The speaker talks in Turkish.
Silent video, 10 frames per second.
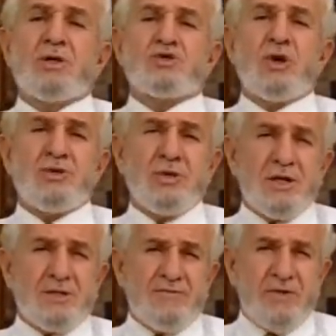son
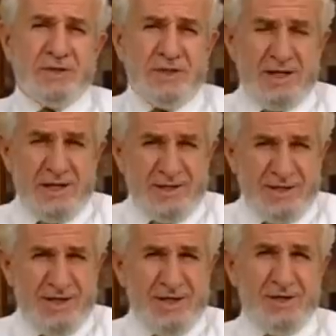derece
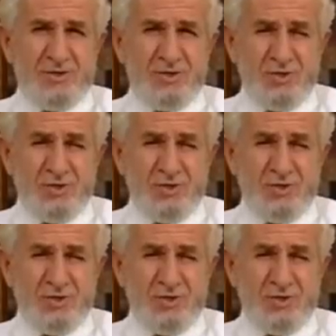faziletli,